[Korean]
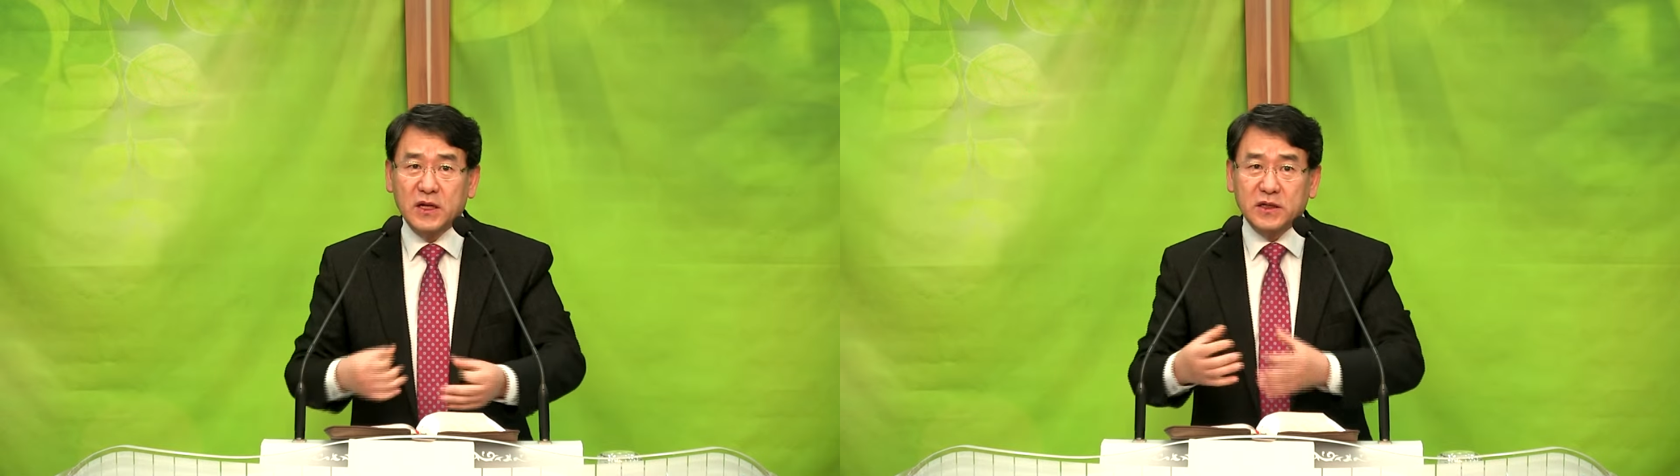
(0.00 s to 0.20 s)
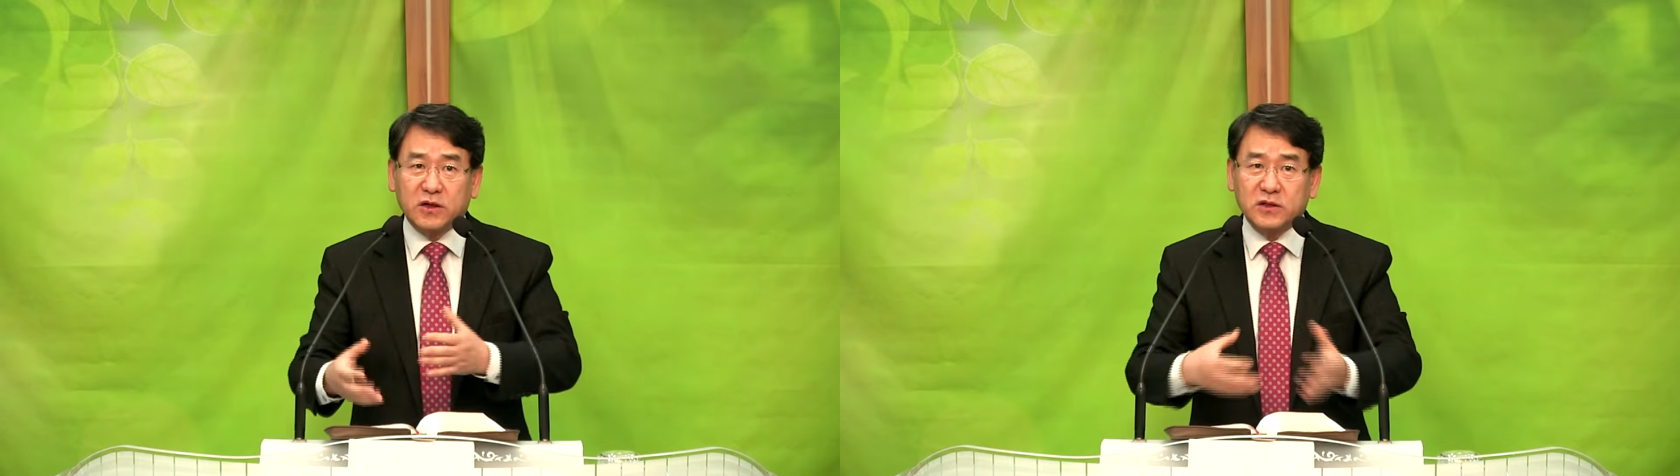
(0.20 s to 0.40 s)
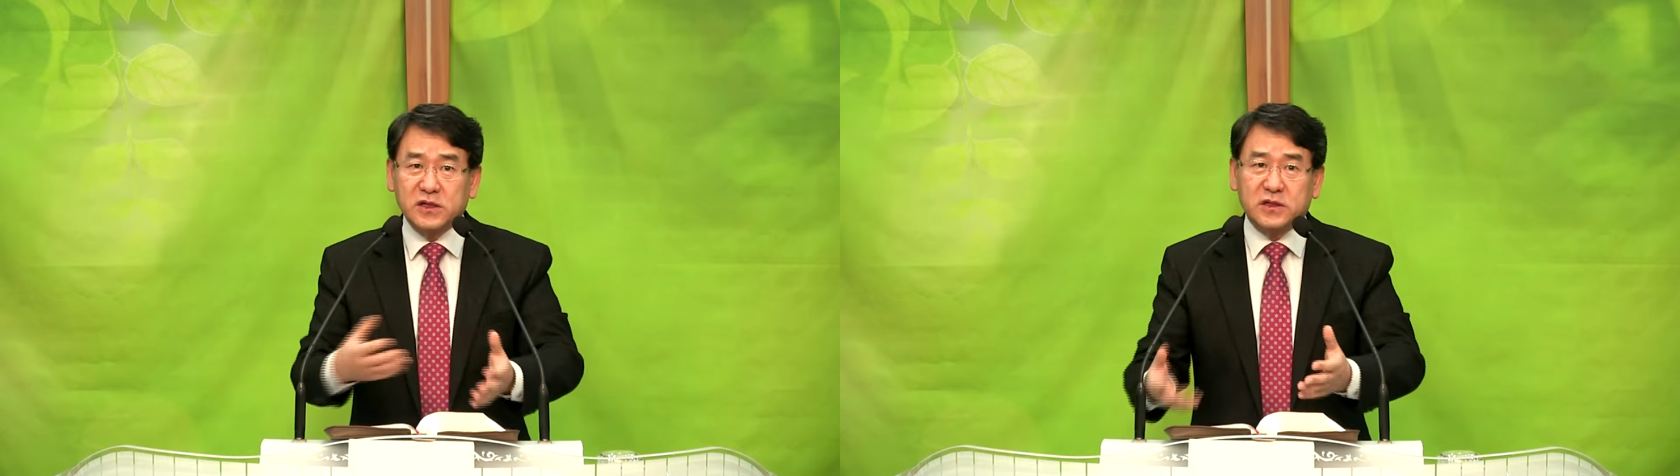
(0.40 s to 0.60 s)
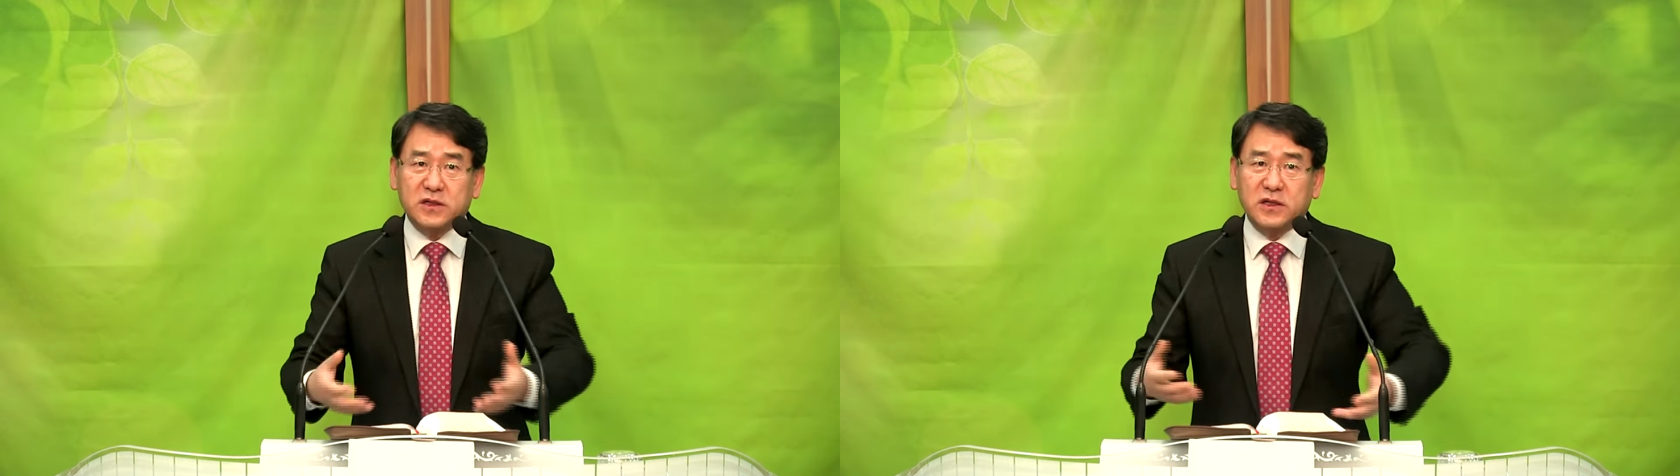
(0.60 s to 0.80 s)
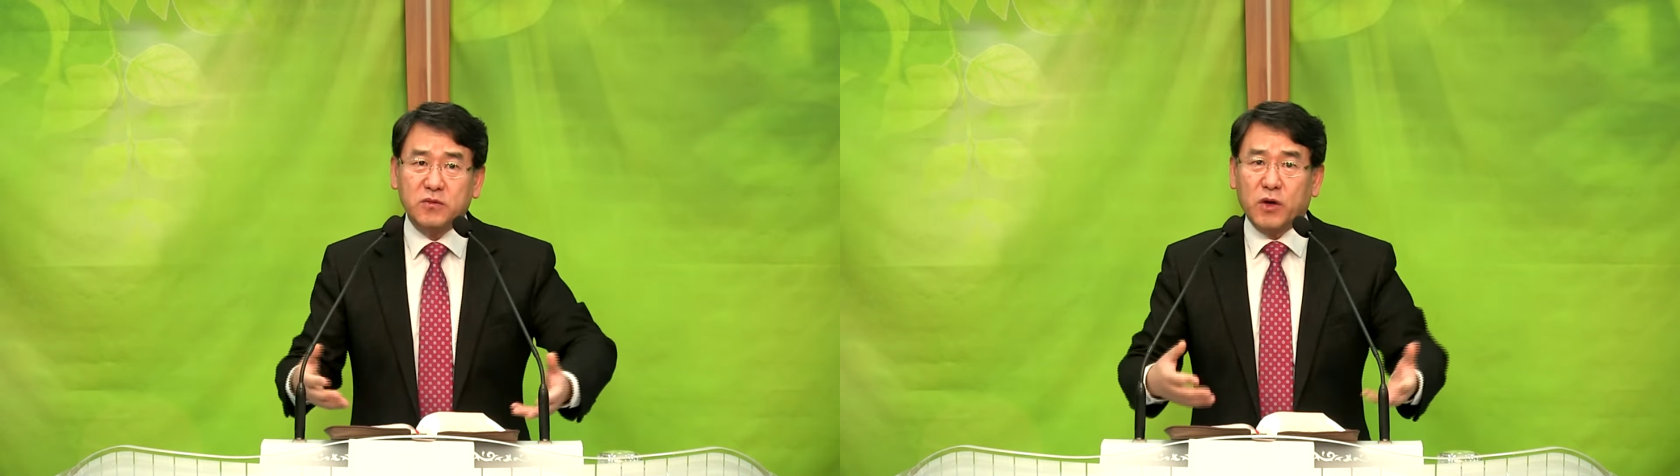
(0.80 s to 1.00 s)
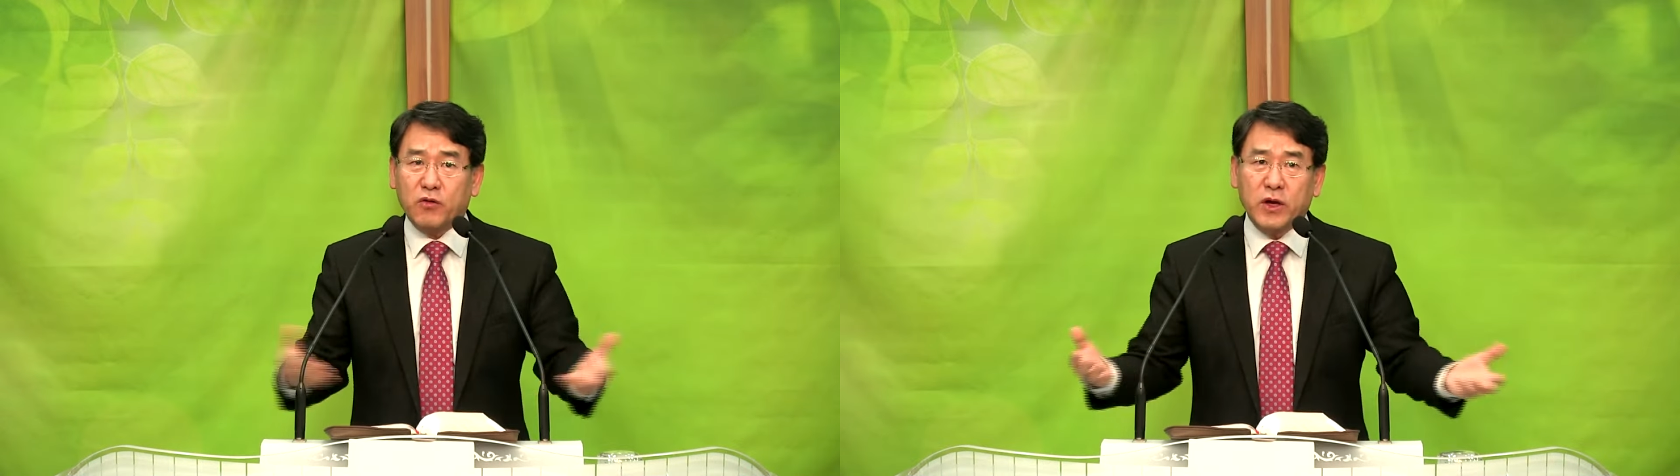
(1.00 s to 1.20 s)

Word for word: 이런 일들이 막